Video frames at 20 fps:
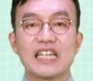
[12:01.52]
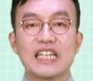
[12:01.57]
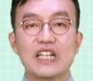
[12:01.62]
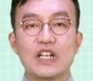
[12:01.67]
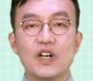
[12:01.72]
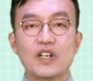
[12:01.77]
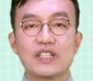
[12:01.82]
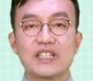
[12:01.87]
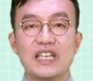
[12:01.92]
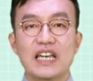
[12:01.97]

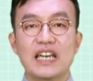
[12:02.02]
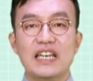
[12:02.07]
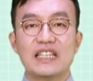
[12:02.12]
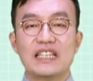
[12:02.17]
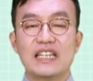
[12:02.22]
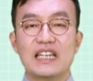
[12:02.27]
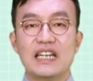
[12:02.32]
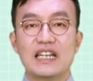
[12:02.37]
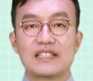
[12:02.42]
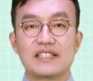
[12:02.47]
이렇게
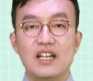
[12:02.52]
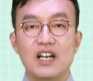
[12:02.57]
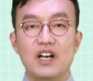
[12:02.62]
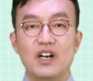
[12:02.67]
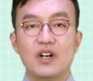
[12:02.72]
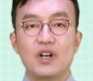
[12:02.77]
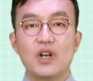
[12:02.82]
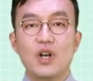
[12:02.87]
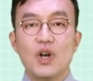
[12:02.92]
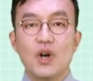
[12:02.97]

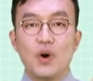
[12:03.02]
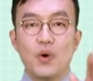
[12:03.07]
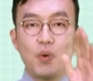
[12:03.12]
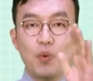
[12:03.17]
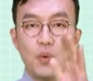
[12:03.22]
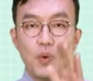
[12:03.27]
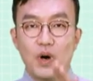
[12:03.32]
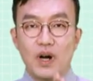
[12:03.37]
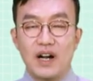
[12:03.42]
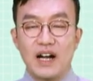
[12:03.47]
이해해서
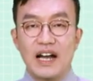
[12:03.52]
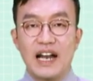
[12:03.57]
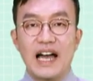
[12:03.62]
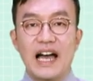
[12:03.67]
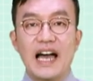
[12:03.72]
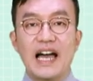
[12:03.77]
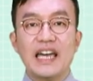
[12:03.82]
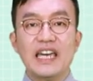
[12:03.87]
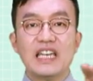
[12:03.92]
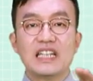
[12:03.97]

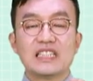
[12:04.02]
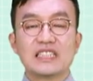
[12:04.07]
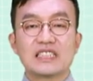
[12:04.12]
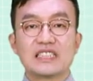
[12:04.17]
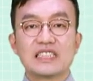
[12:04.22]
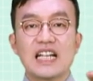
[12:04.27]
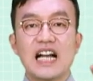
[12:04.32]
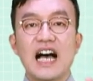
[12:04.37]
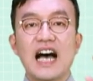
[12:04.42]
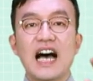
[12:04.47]
월라이
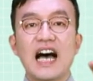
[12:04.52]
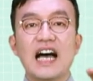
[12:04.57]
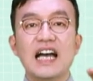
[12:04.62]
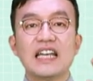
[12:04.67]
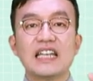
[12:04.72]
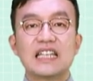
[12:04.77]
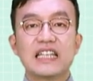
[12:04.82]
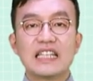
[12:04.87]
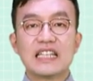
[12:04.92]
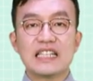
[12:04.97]
자,
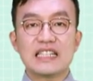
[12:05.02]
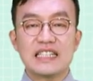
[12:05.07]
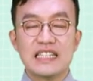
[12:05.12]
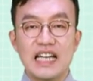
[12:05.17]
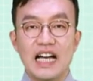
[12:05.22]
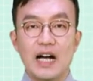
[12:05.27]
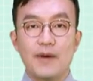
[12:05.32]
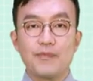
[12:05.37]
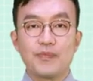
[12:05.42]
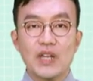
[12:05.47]

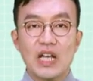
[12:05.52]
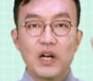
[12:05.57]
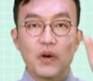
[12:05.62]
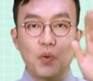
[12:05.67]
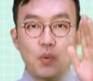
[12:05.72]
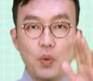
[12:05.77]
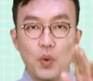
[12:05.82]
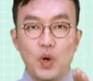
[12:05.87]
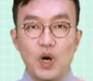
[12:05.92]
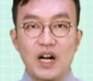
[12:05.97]
이샤
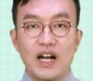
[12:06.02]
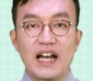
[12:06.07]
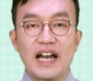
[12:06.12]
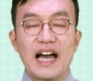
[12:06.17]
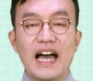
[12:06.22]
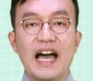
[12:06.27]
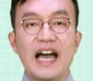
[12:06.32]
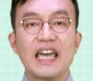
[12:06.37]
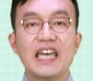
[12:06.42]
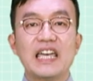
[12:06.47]

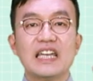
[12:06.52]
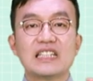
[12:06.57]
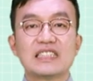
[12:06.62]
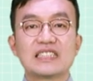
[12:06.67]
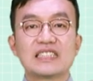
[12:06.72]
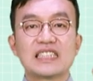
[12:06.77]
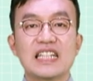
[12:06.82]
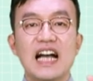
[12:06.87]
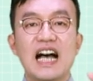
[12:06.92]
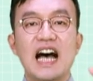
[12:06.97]
월라이
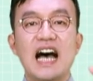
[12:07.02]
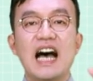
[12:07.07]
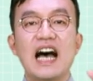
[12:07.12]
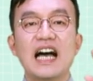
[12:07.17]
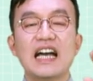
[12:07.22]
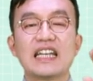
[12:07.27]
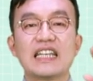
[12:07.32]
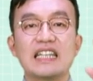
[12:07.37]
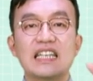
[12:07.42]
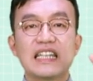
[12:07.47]

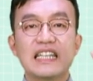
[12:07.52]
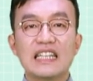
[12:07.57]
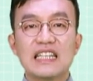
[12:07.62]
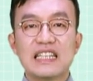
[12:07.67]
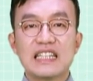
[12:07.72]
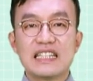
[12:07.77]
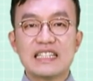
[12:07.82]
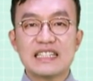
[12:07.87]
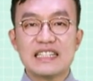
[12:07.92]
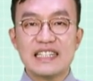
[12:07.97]
자,
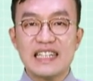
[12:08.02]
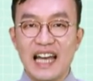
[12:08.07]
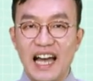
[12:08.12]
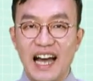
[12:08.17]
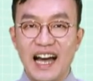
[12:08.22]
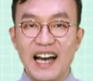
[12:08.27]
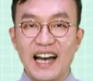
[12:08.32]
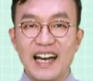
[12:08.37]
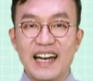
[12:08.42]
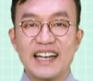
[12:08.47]

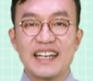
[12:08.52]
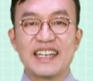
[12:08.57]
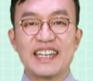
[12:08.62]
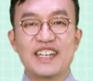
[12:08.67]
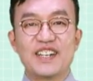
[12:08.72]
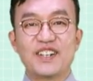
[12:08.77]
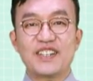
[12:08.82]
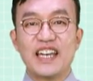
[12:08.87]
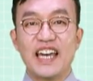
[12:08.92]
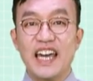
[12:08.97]
이샤
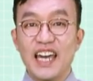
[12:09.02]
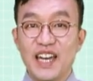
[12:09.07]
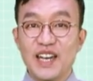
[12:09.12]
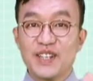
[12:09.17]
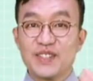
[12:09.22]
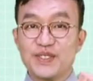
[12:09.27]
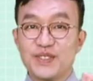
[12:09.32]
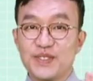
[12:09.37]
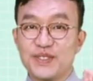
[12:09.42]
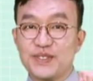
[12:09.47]

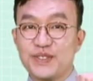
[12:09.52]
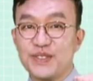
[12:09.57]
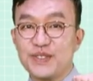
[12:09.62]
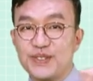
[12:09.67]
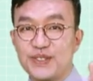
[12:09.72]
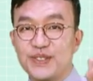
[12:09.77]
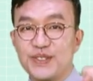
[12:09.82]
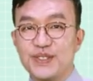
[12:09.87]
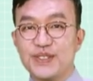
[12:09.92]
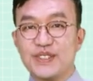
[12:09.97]
이렇게
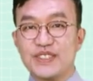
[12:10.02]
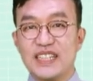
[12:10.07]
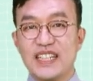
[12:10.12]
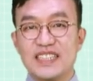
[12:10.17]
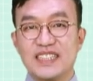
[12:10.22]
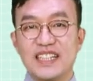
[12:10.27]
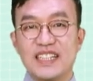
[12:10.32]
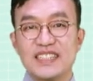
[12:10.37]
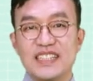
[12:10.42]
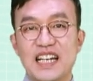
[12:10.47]
쭉쭉쭉
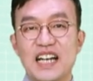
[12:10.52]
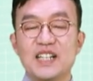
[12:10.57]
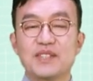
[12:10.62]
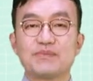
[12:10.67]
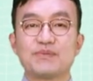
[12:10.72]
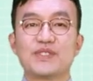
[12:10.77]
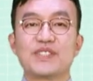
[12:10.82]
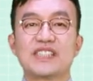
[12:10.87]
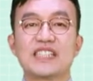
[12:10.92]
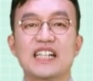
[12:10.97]

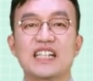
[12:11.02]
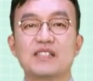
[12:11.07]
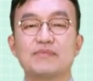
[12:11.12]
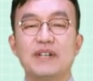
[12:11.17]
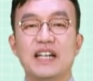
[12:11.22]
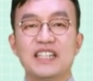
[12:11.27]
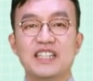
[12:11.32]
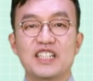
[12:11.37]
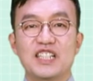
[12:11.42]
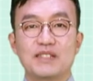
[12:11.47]
딱딱딱 문장을
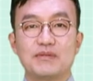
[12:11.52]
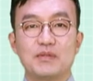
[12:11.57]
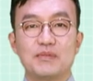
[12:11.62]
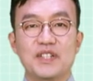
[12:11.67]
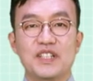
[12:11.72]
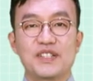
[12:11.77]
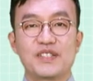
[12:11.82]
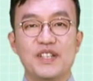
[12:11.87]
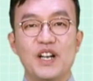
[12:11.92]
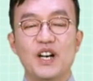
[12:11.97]
만들어
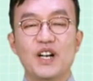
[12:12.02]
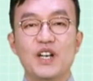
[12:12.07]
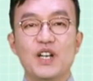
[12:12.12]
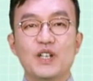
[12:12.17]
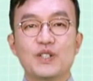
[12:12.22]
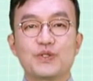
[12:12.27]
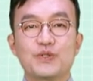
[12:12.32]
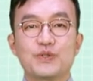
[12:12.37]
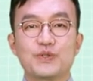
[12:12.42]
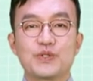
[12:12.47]
보면서
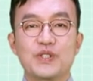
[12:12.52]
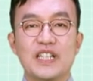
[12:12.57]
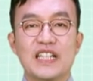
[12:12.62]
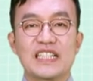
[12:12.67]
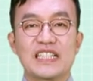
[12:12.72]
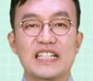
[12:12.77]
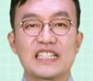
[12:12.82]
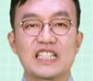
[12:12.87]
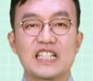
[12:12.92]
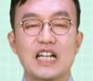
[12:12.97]
중국에
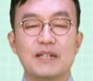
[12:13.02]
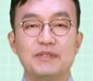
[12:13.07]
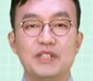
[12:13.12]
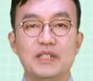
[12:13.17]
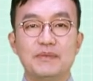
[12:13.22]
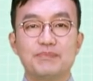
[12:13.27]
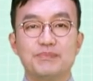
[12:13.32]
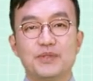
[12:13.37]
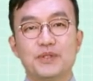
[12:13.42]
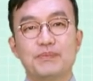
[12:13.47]
대한
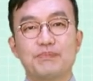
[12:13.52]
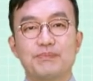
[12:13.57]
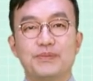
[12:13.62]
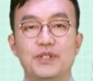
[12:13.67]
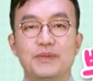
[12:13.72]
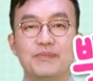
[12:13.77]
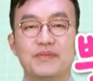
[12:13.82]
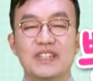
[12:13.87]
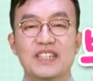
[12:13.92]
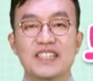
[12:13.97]
자신감을
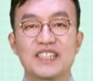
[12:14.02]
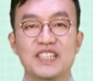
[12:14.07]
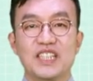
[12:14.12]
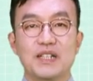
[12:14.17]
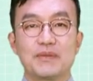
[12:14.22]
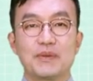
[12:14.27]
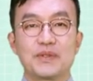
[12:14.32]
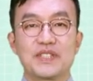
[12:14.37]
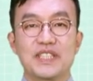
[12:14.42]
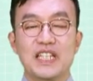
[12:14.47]
뿜뿜
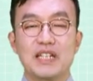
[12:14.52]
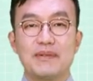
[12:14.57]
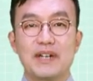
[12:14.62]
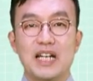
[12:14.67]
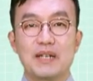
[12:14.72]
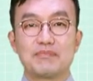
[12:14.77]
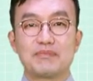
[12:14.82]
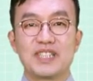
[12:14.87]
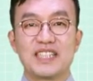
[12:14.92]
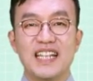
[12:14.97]
느껴보시기
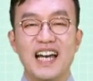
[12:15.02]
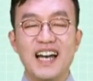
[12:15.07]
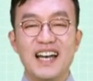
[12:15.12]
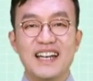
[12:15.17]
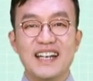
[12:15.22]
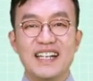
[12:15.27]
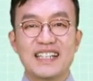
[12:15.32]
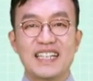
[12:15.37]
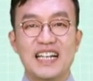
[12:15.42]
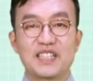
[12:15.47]
바랍니다.
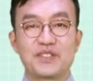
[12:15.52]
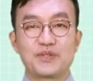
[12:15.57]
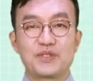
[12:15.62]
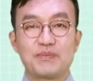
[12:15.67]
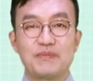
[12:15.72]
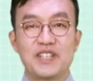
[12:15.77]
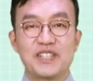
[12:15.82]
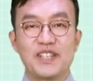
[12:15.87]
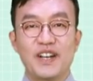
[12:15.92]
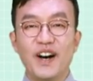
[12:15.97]
다
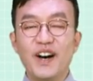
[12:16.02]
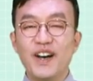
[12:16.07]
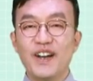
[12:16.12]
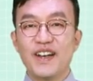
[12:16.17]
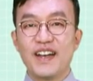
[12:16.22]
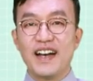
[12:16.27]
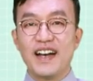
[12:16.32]
좋으면서